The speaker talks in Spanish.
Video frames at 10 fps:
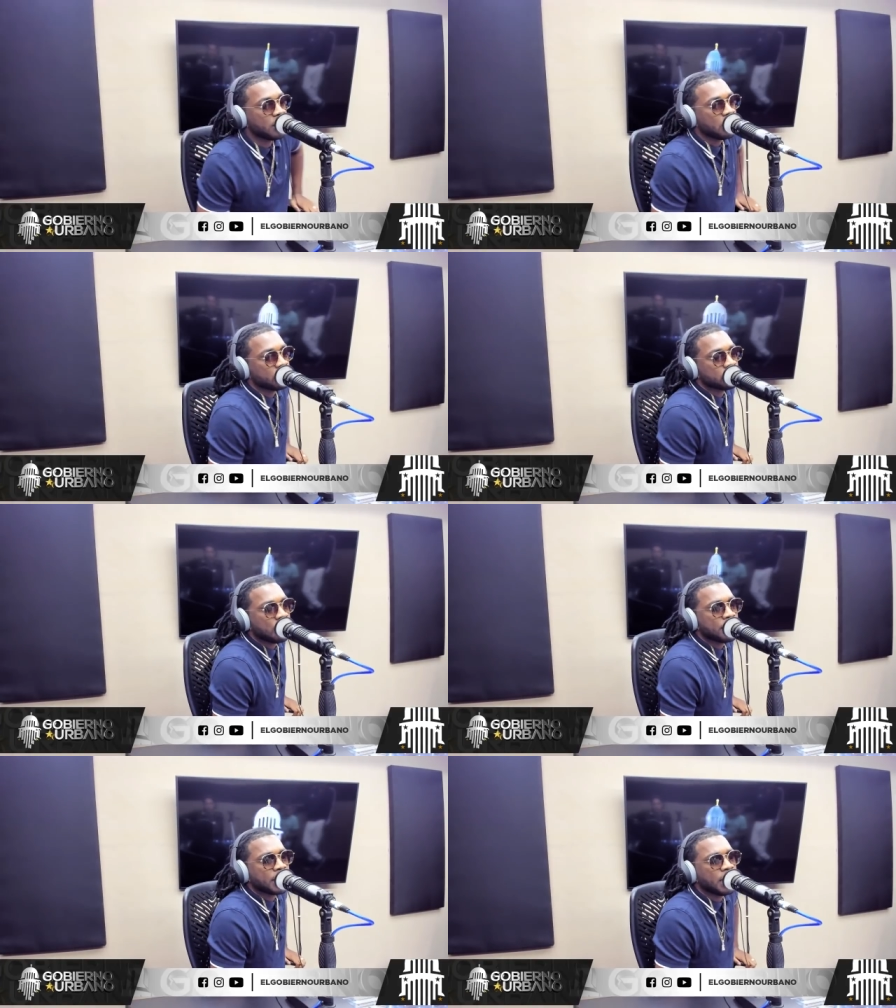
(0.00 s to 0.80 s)
digo? Tú
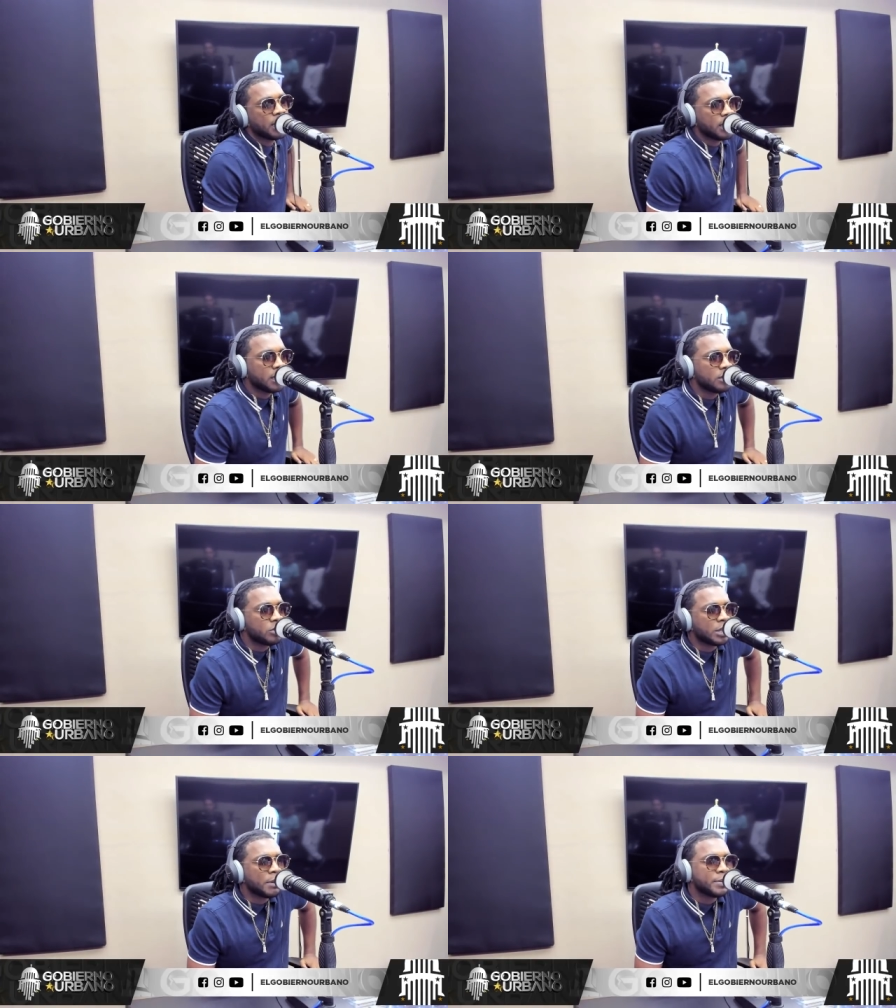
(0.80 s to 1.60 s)
sabes que yo
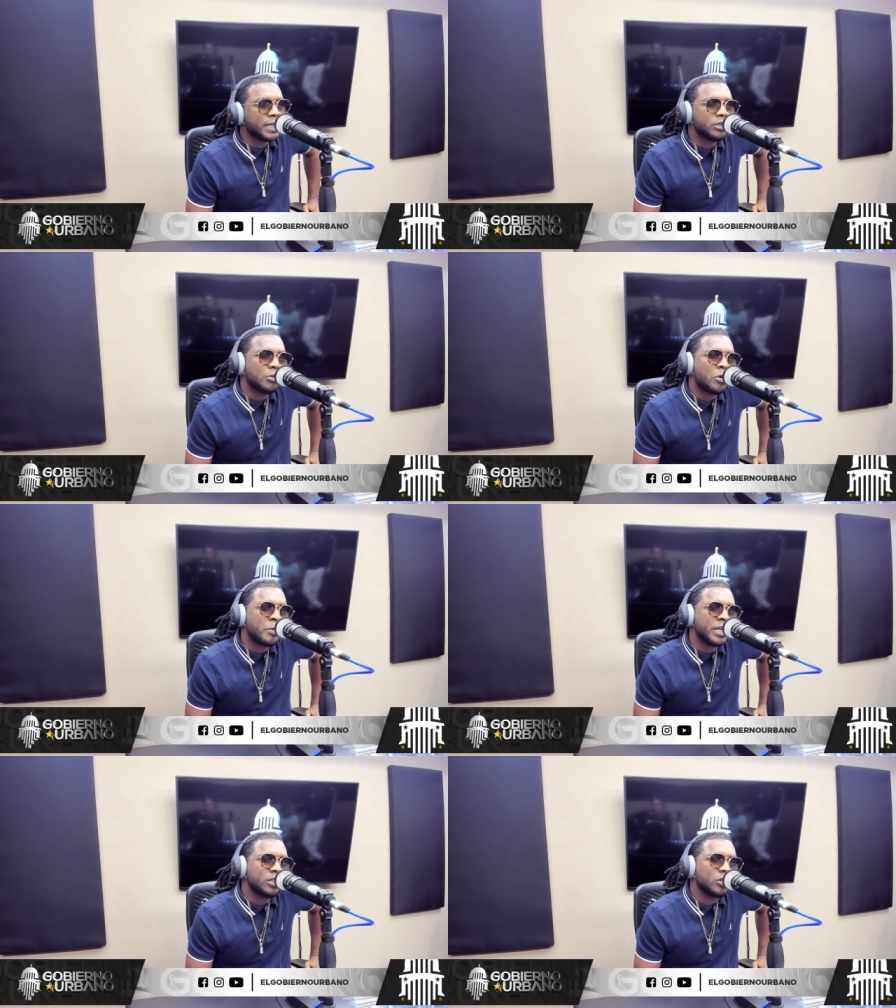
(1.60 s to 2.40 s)
estaba esperando el
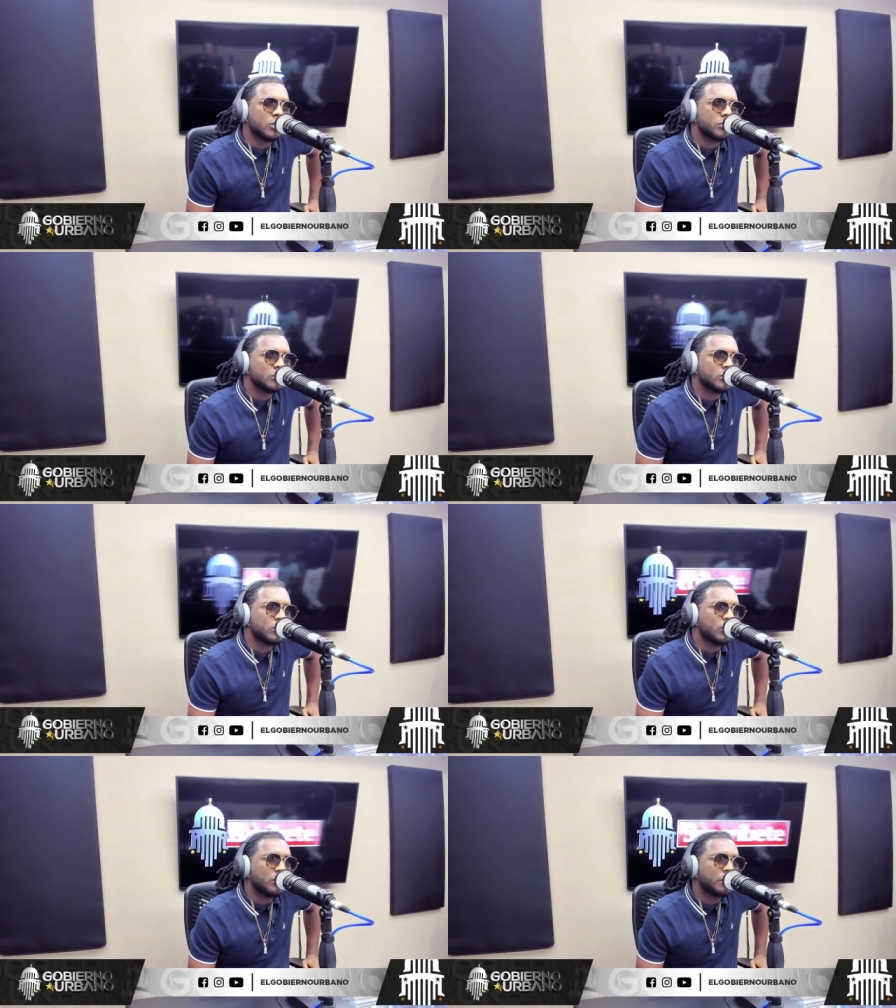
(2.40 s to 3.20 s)
momento
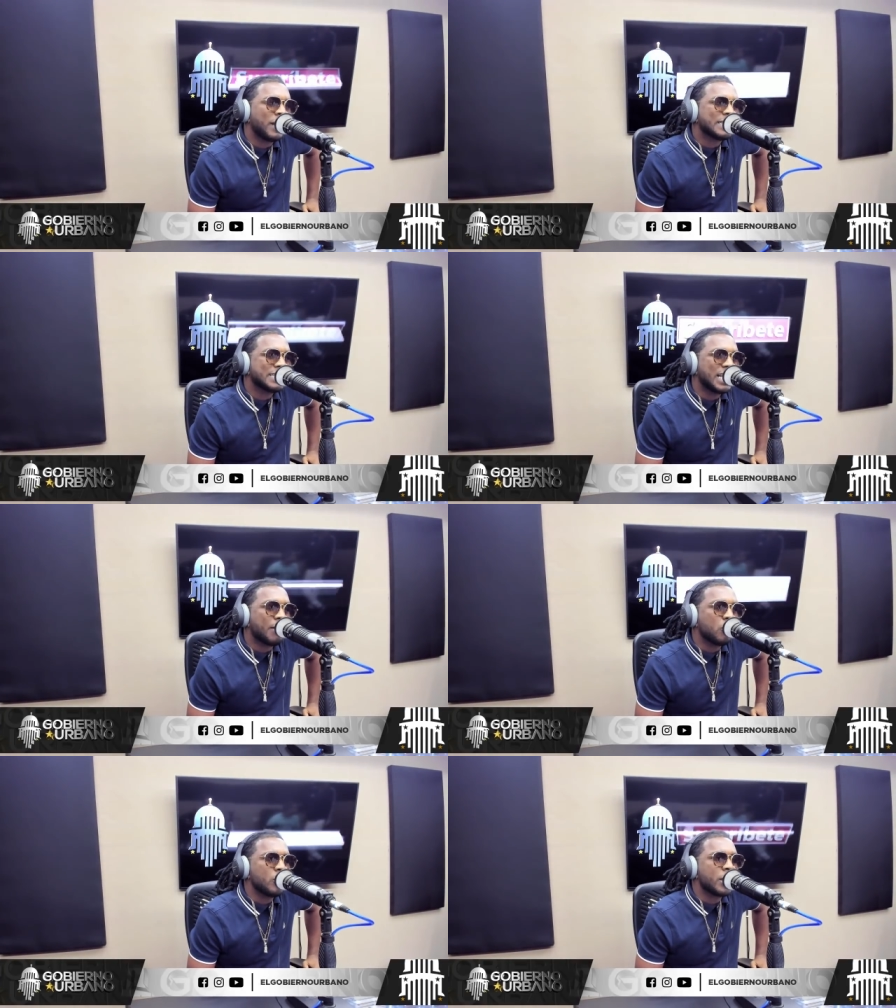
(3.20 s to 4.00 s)
pasé la
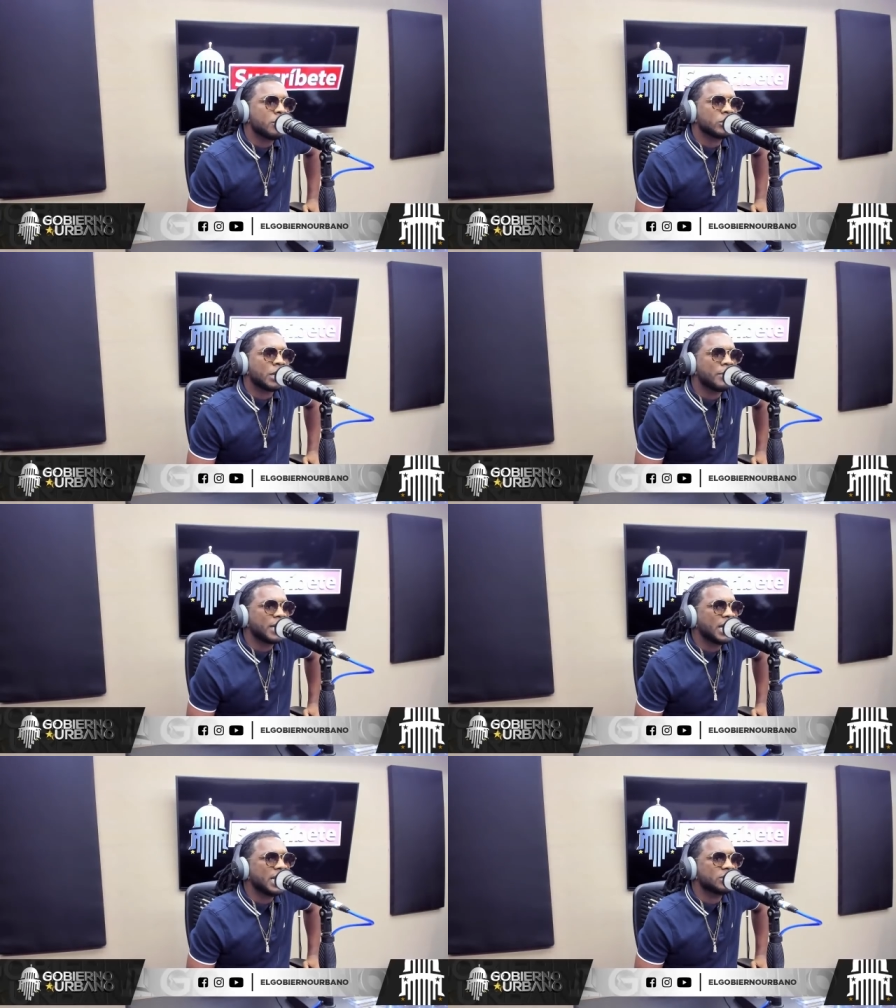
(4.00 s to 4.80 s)
bulla, yo no estaba
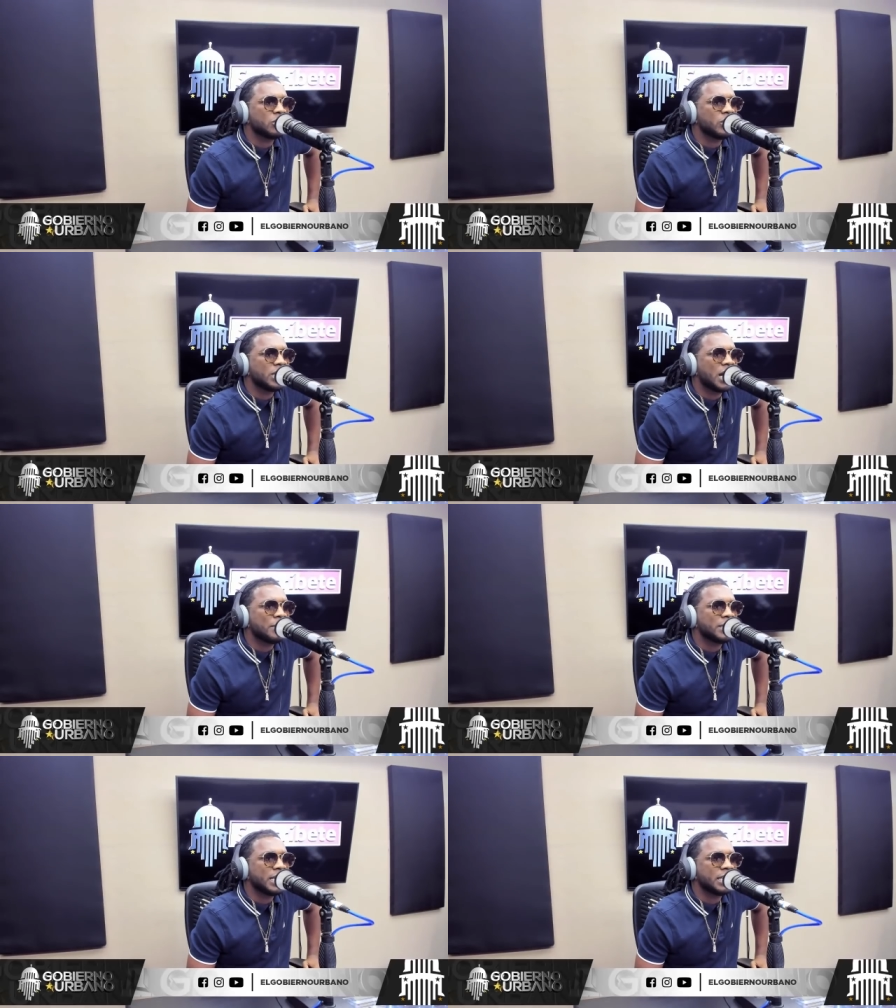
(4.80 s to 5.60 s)
en eso ni nada,
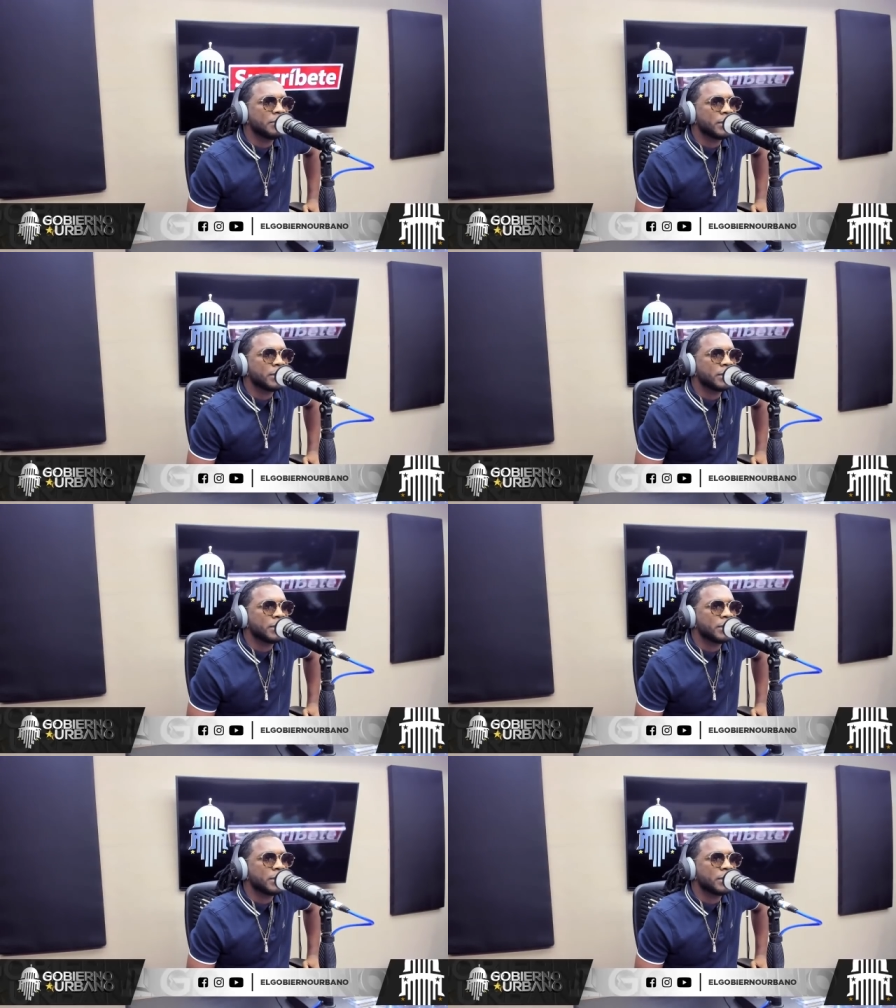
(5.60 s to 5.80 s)
¿me entiendes?